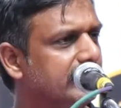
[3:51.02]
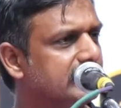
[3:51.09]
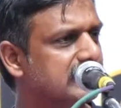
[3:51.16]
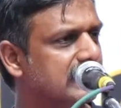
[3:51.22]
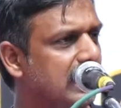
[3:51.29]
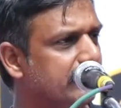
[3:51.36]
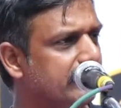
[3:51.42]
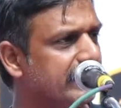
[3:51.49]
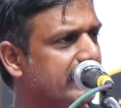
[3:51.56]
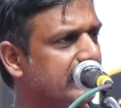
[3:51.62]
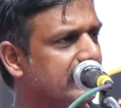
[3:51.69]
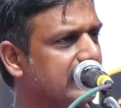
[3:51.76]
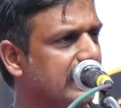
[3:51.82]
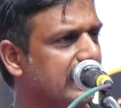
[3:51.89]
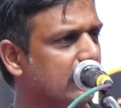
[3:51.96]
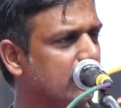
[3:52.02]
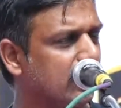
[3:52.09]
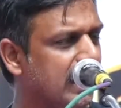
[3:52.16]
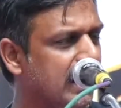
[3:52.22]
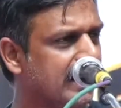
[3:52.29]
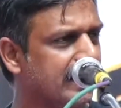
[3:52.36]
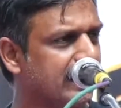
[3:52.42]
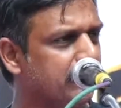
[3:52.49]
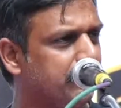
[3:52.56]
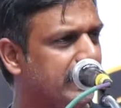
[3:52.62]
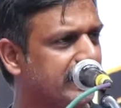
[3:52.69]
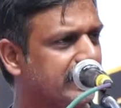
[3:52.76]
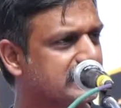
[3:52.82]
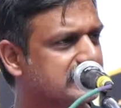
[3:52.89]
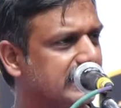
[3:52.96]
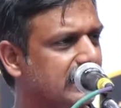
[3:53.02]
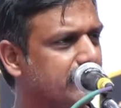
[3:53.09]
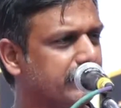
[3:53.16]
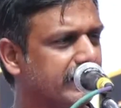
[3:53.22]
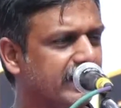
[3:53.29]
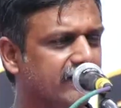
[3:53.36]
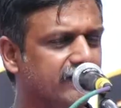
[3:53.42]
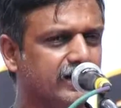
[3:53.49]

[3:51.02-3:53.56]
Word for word: இஸ்லாமியர்களுக்கான ஒரு நாடாக பாகிஸ்தான் பிரிய